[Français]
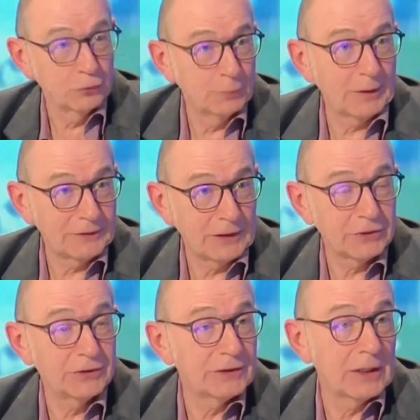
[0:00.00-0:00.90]
Tout se
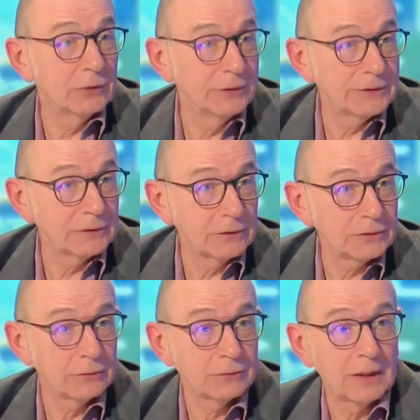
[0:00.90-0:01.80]
partage, déjà la
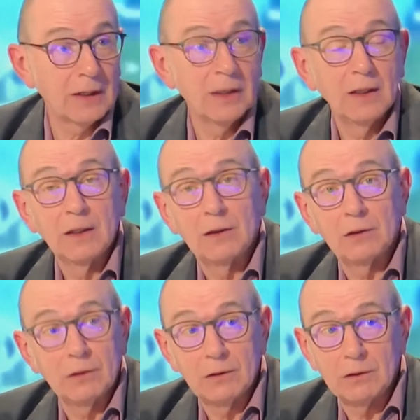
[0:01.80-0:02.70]
connaissance. On a
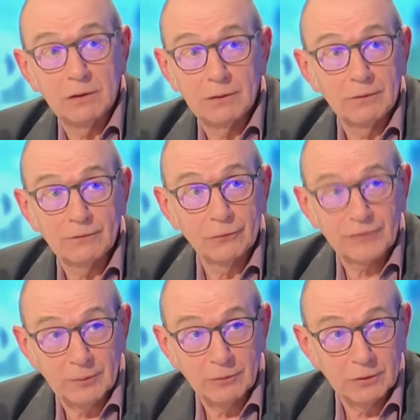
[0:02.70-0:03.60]
euh,
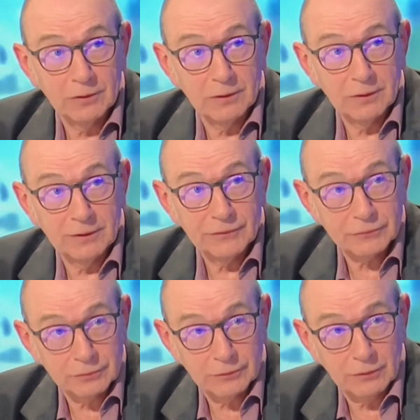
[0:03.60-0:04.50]
volontairement
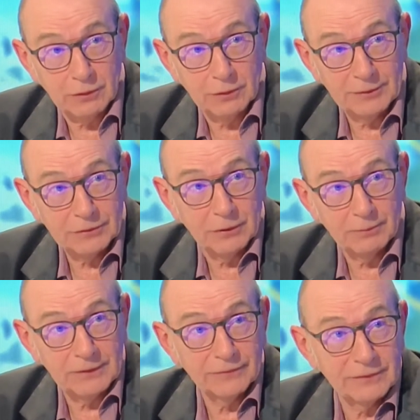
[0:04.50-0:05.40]
l'intention de remettre en
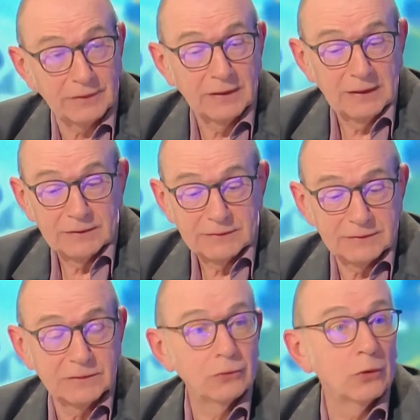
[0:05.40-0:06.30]
place des
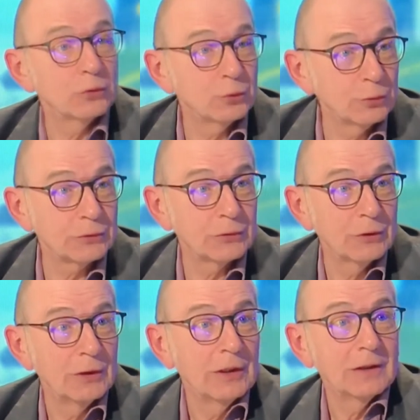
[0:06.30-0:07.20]
sites de ressources
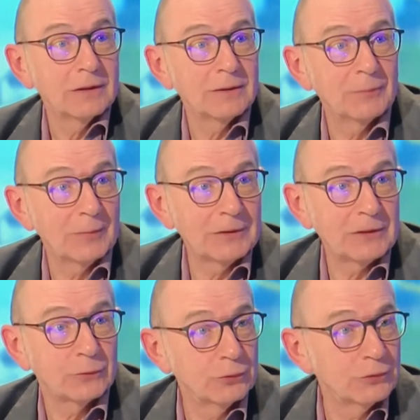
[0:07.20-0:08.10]
qui
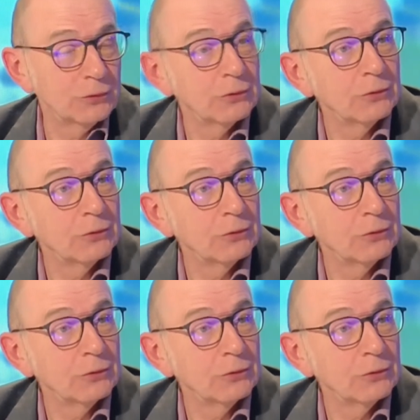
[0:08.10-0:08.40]
permettent à tous